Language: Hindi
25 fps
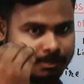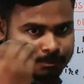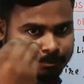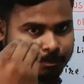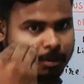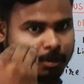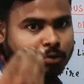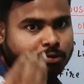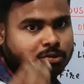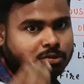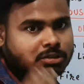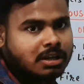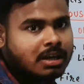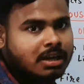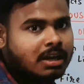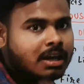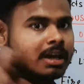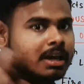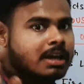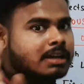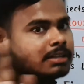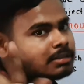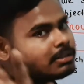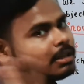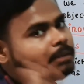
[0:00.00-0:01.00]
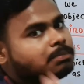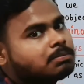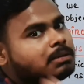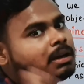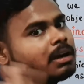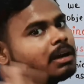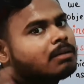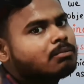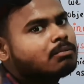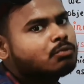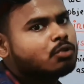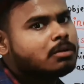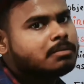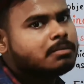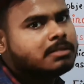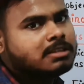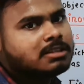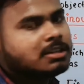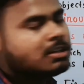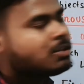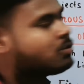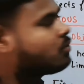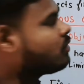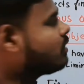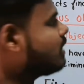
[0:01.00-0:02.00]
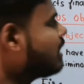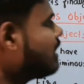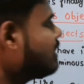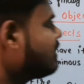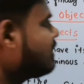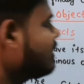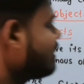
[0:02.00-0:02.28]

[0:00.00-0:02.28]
पहुँचे तब तक हम कोई भी चीज़ को नहीं